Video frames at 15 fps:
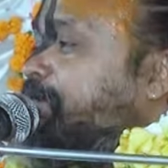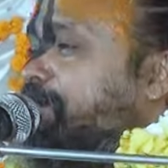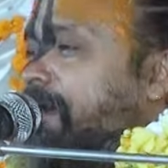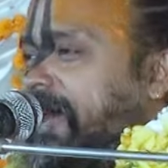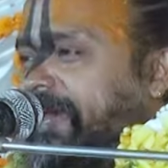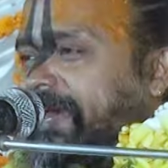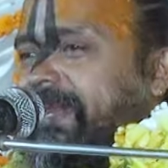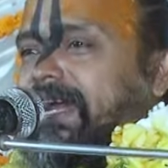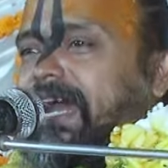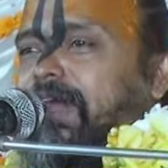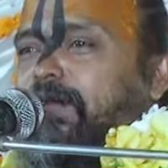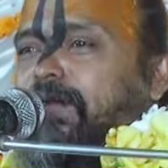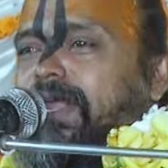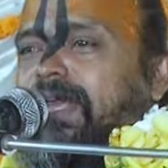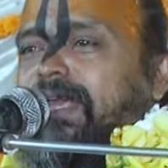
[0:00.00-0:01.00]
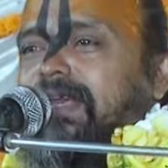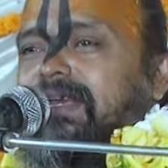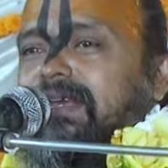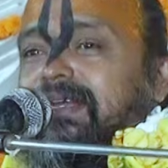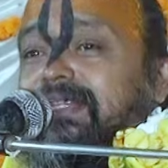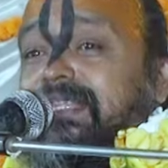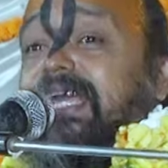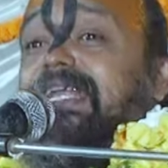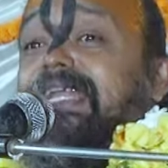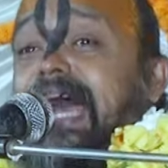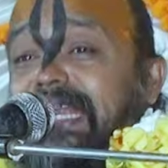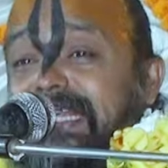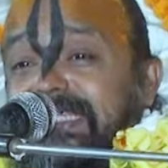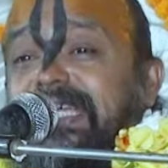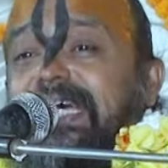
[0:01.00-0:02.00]
মায়ের কারণে তাই
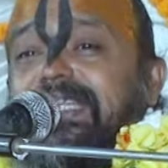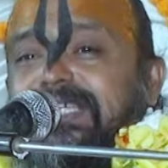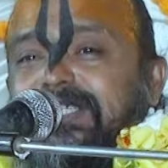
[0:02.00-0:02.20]
নারী জাতি